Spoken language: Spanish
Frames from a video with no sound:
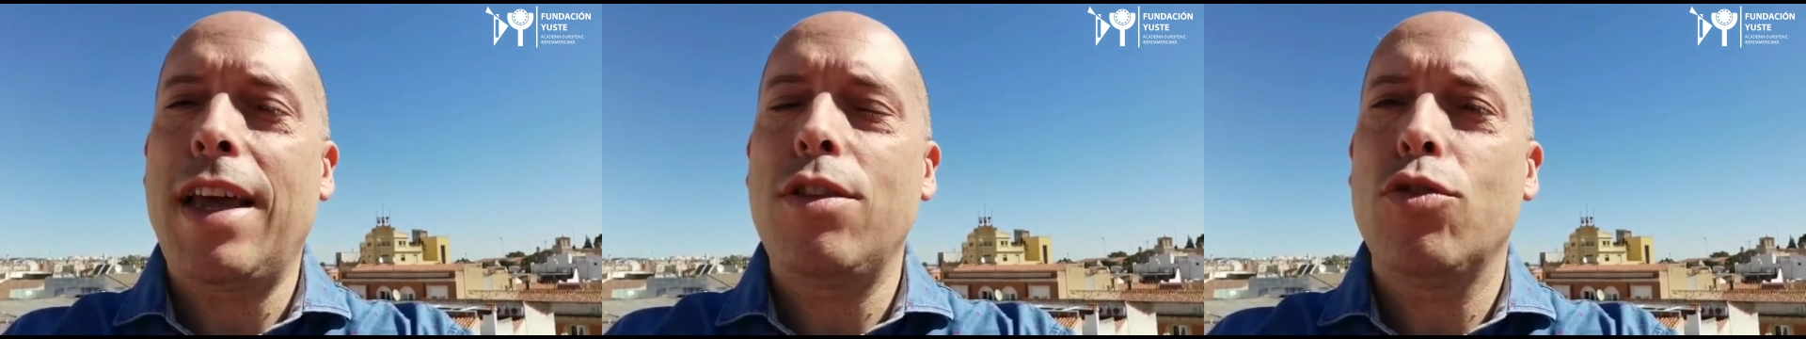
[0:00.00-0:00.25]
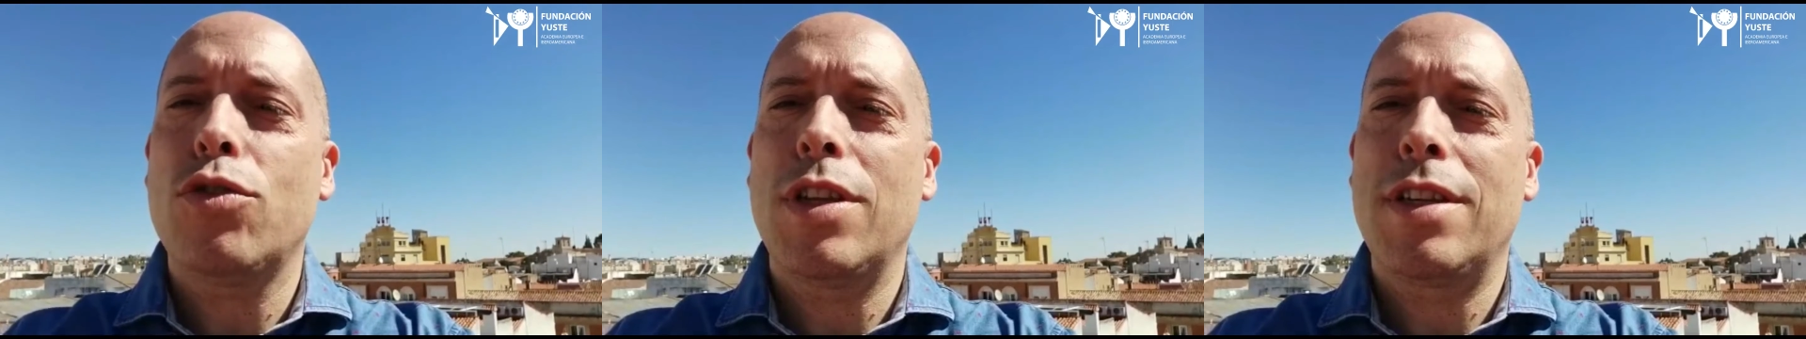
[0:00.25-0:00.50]

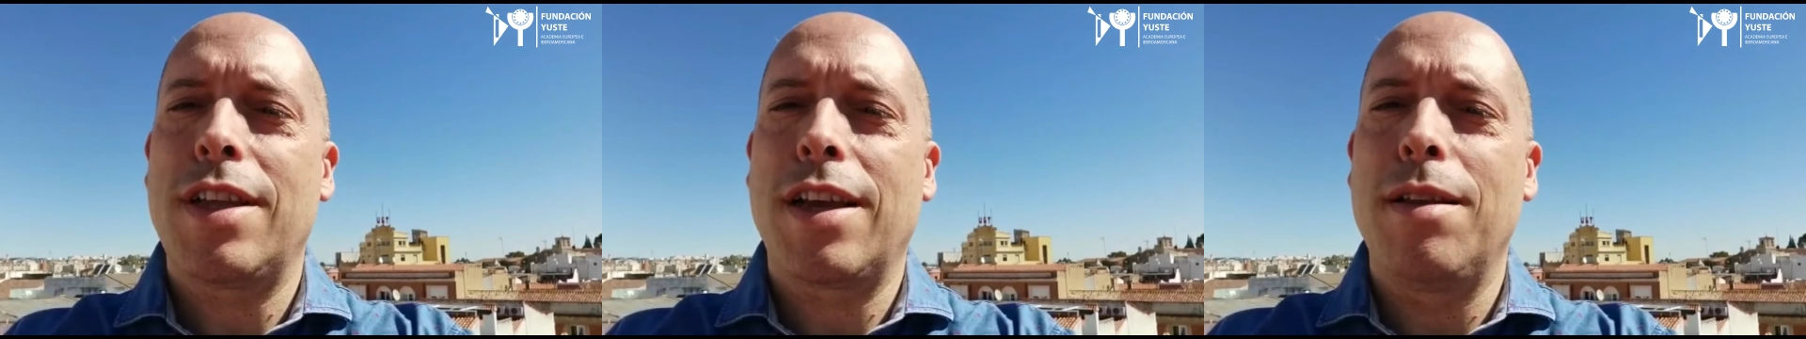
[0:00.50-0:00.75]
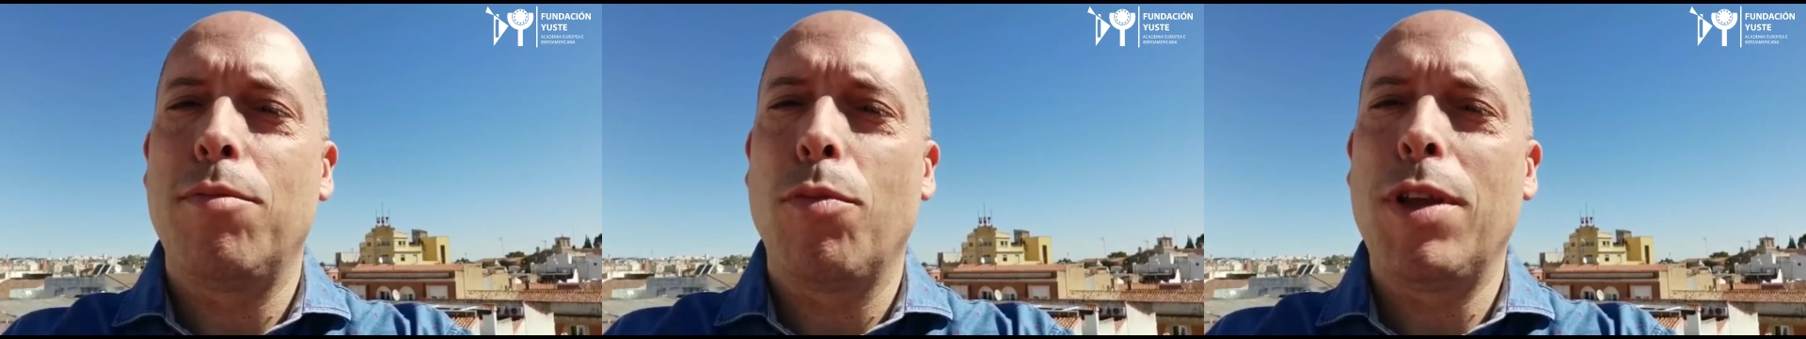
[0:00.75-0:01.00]
años desde
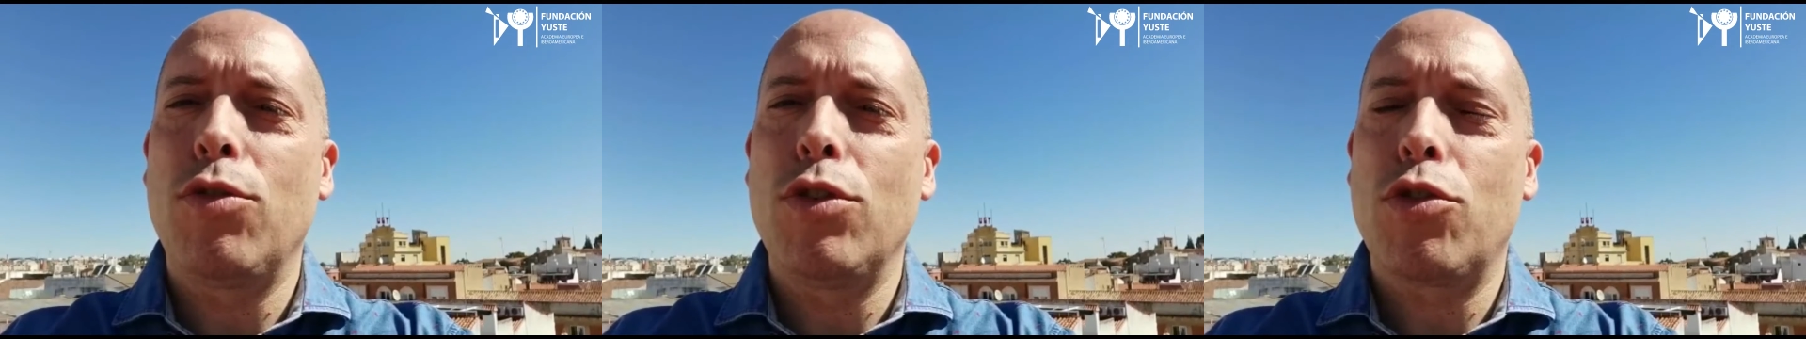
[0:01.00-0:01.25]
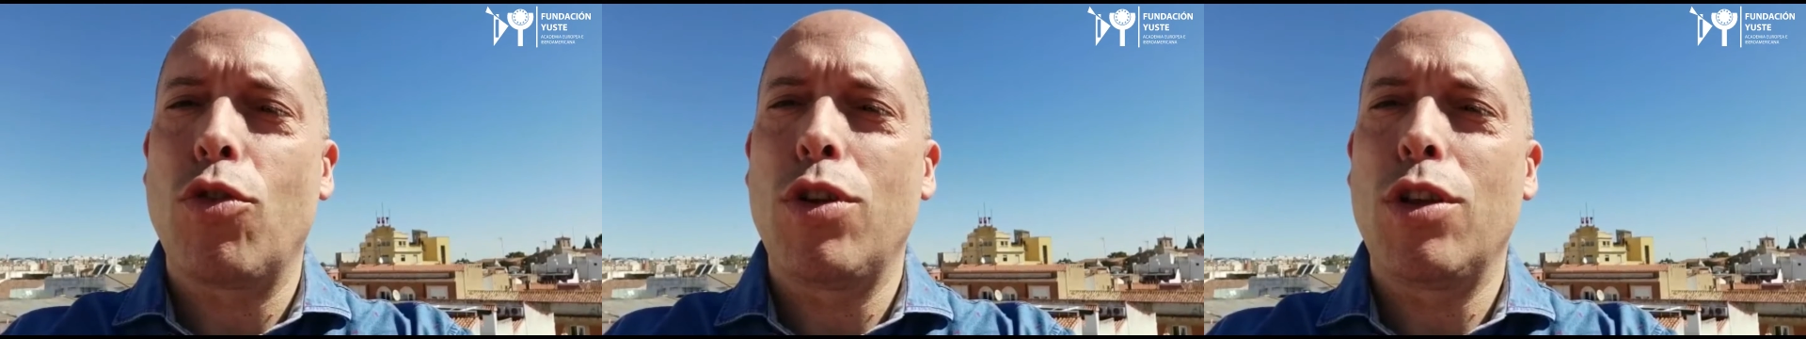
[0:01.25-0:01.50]
aquel momento
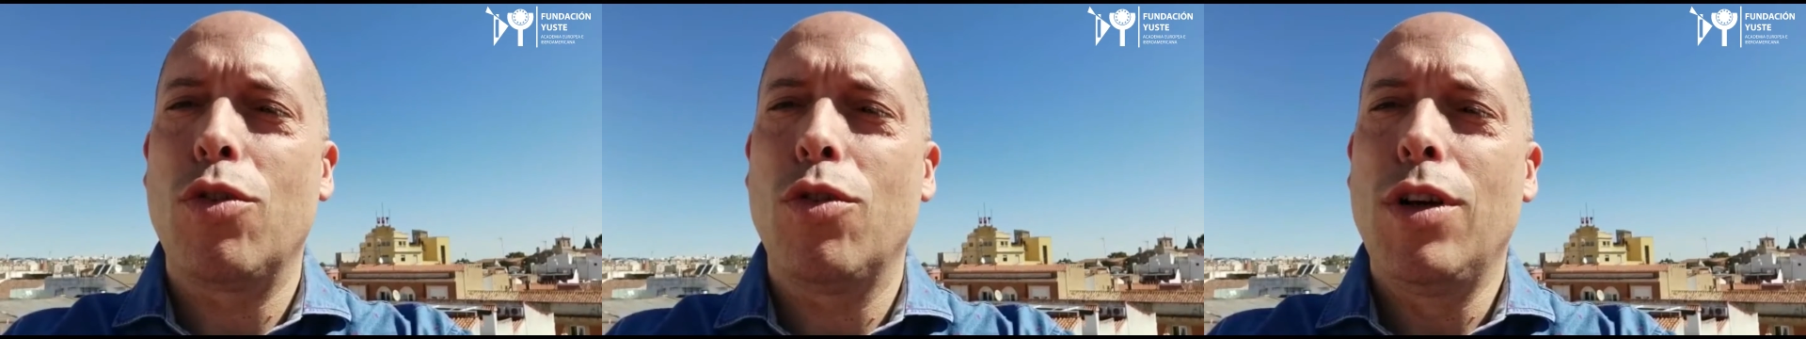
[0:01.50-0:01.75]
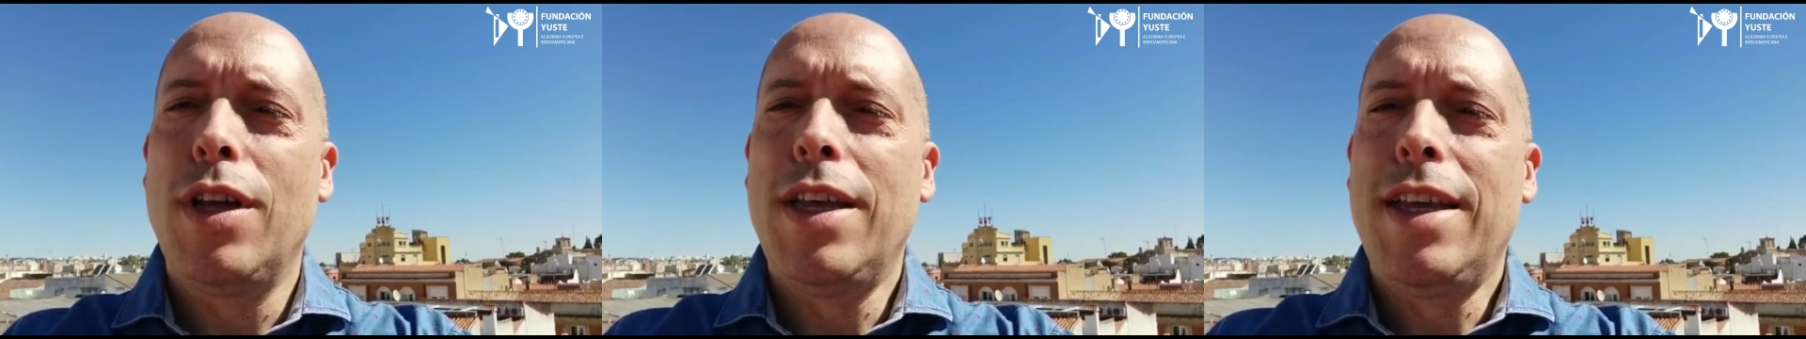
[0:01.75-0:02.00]

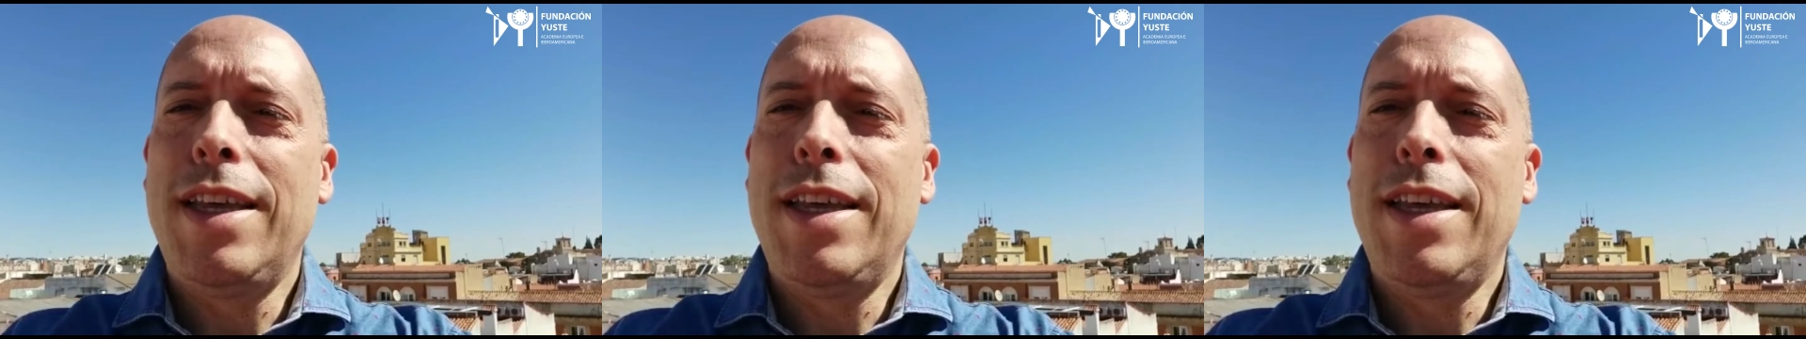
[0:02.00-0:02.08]
histórico